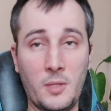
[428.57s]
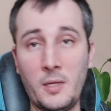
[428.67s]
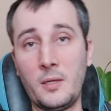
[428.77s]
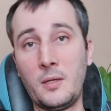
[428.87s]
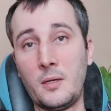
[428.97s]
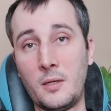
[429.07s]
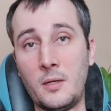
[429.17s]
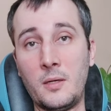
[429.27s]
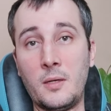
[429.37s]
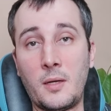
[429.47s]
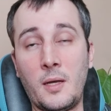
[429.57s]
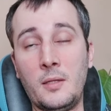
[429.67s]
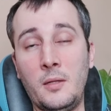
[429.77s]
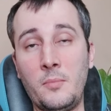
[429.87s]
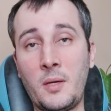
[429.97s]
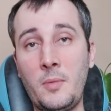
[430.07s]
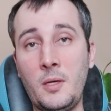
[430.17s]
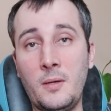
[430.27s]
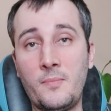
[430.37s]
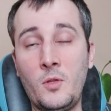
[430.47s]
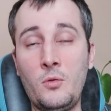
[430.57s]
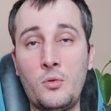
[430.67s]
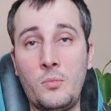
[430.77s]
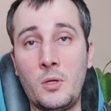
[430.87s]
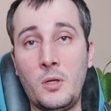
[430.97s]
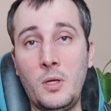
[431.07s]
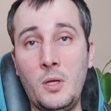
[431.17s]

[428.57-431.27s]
да, канал Михмих -Мих на YouTube.